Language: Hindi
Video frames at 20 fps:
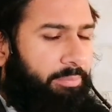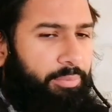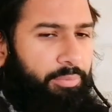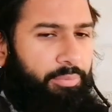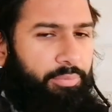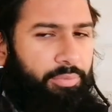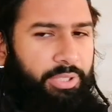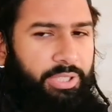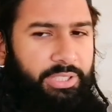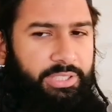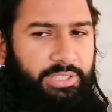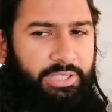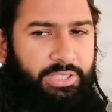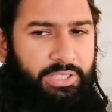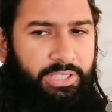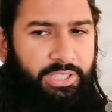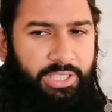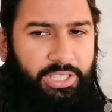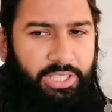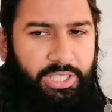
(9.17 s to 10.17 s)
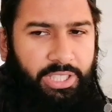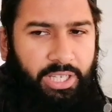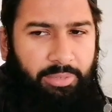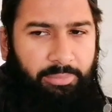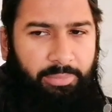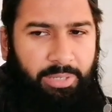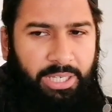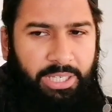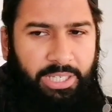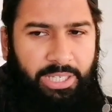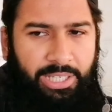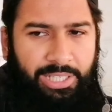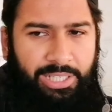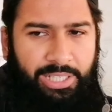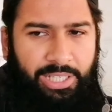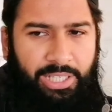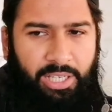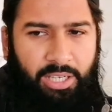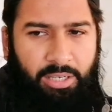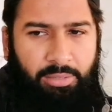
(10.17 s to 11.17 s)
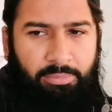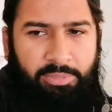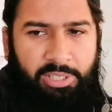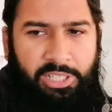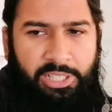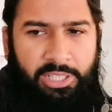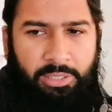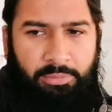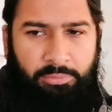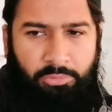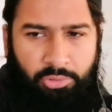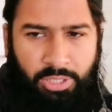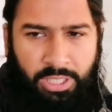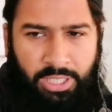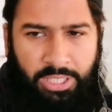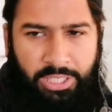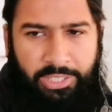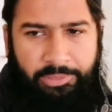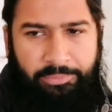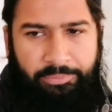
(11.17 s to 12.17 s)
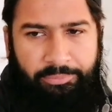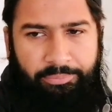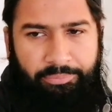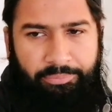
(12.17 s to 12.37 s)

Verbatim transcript: पूरी ज़िंदगी हमारे लिए आमली नमूना है